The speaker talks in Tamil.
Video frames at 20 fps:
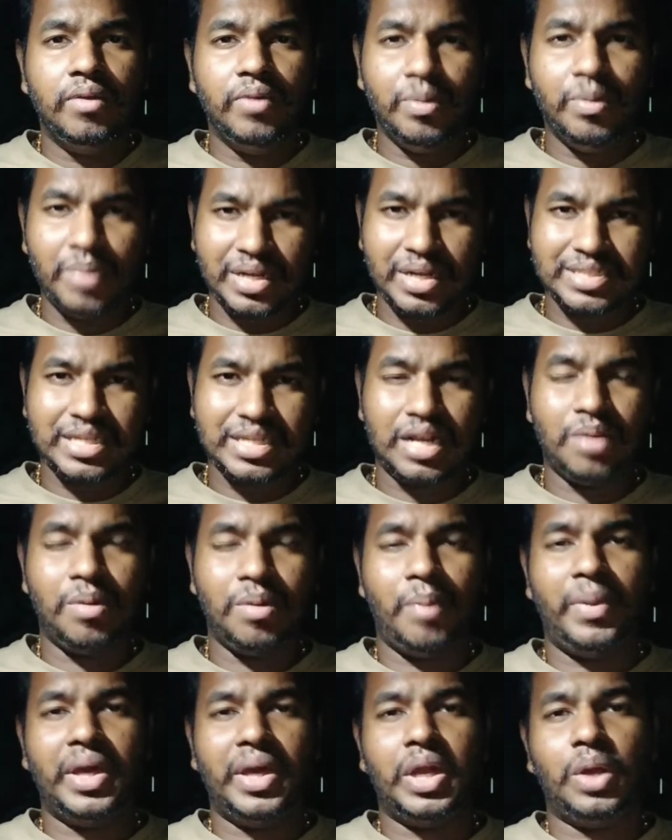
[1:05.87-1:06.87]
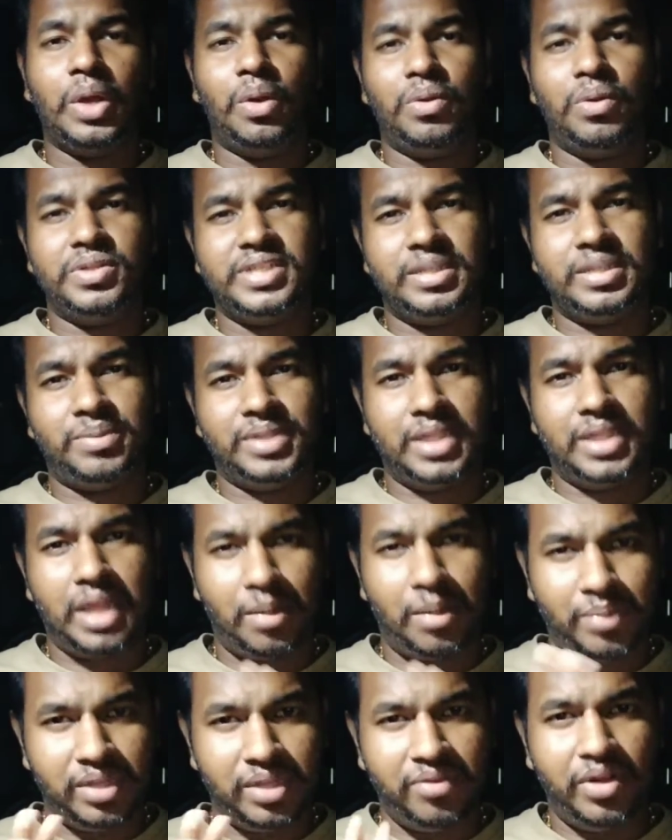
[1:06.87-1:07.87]
விமர்சனம் அப்படிங்கிற ஒரு விஷயத்தை பற்றி தான்
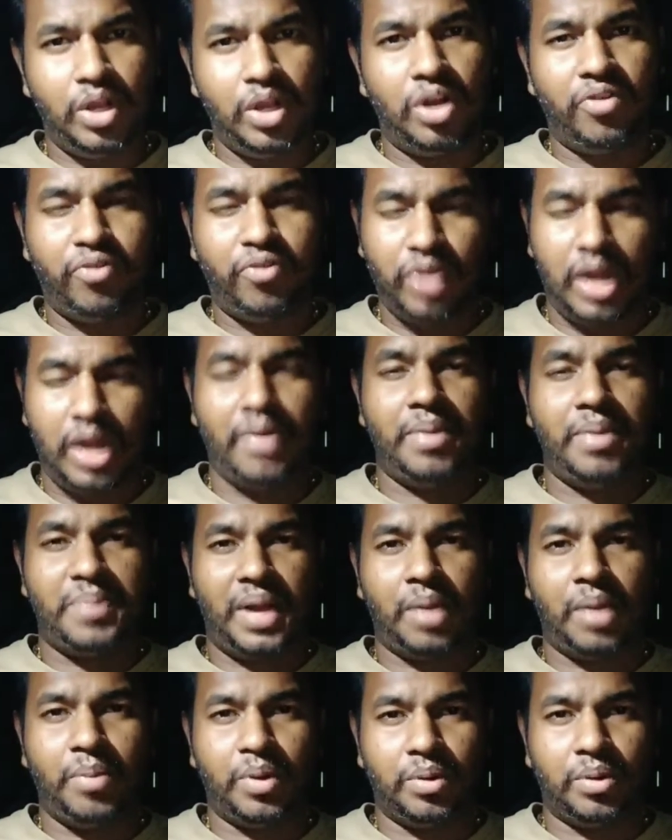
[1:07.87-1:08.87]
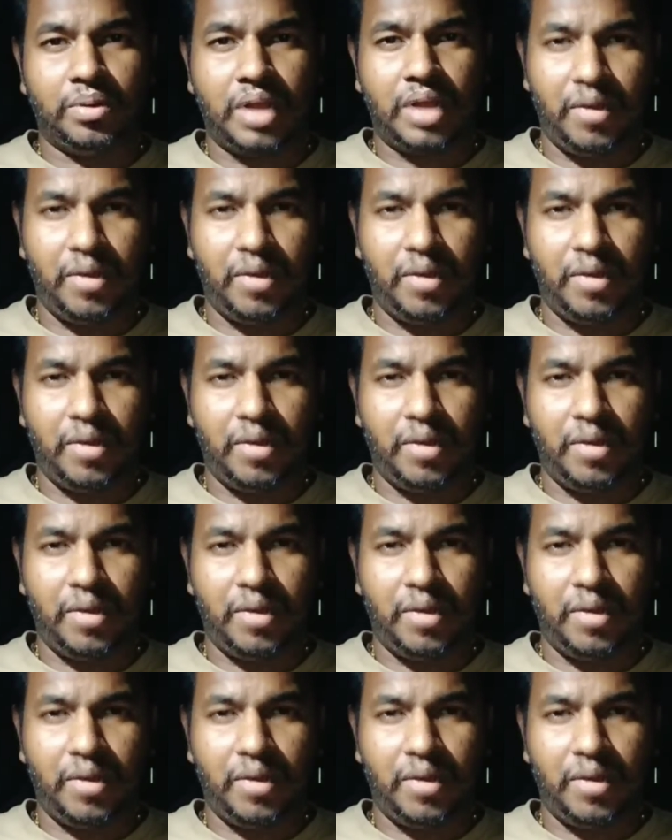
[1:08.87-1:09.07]
நம்ம இந்த வீடியோவில் ஃபுல்லாகவே பார்க்க போகிறோம்